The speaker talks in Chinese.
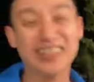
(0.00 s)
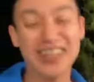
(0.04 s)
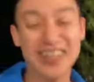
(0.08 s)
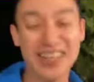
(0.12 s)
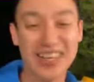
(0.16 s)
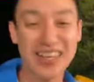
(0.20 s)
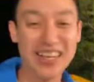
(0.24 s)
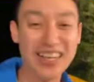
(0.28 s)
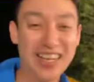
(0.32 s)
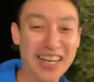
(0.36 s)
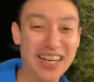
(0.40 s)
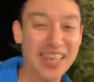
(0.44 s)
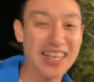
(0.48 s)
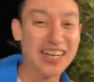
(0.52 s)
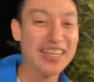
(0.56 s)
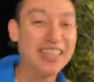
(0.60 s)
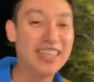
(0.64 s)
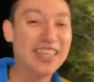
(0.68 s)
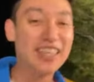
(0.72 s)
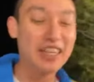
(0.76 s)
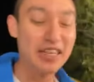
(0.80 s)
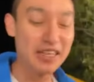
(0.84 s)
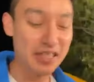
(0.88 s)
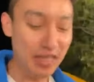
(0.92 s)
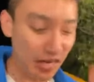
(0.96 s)
呃，
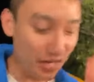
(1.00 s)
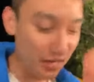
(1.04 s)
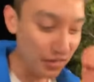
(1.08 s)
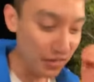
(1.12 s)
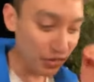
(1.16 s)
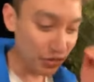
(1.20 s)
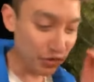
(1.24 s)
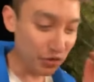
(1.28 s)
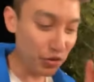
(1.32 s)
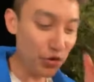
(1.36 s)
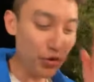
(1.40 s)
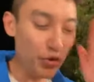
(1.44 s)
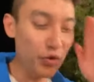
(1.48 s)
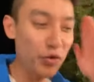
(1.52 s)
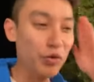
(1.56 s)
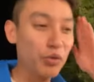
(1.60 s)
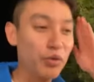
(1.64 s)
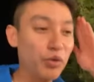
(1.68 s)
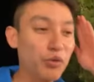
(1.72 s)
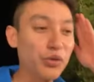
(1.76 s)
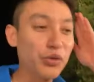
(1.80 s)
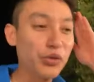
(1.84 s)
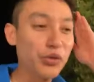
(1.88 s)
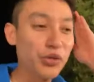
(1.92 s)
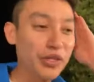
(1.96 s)
人家又
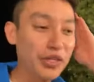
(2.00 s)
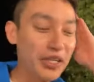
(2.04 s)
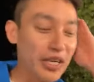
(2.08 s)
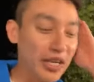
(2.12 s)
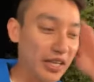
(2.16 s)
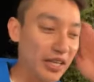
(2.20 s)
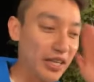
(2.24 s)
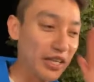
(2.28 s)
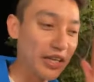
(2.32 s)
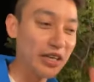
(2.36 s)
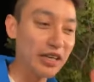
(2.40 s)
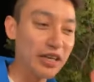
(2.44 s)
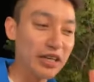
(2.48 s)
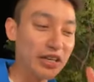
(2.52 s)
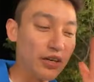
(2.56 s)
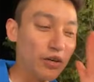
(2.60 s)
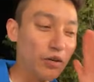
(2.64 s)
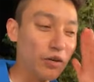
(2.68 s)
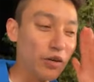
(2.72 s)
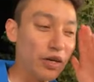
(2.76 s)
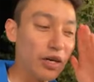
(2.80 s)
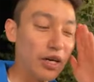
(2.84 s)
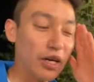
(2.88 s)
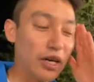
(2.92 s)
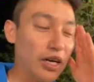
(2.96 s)
为那个。